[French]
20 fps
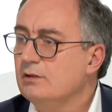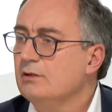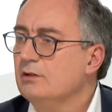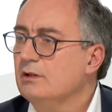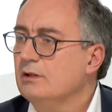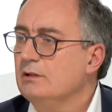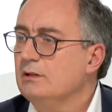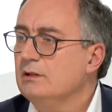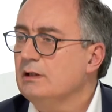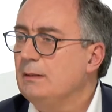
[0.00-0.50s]

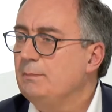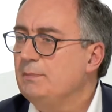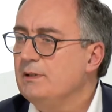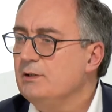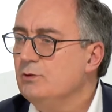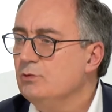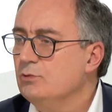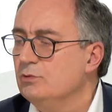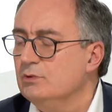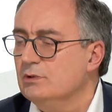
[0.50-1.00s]
euh,
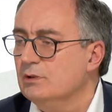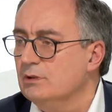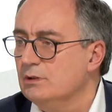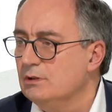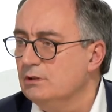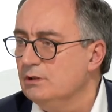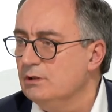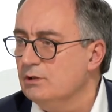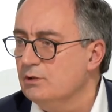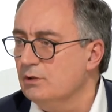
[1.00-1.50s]
rappelez-nous
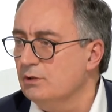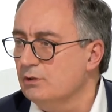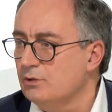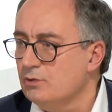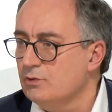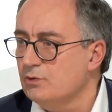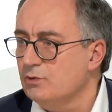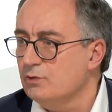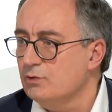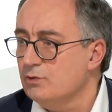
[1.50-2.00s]

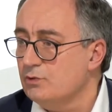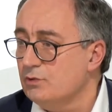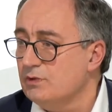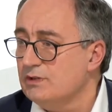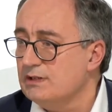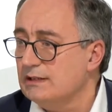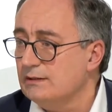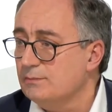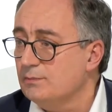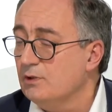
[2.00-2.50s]
euh,
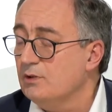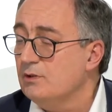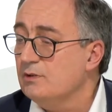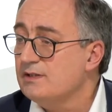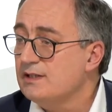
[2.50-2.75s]
succinctement,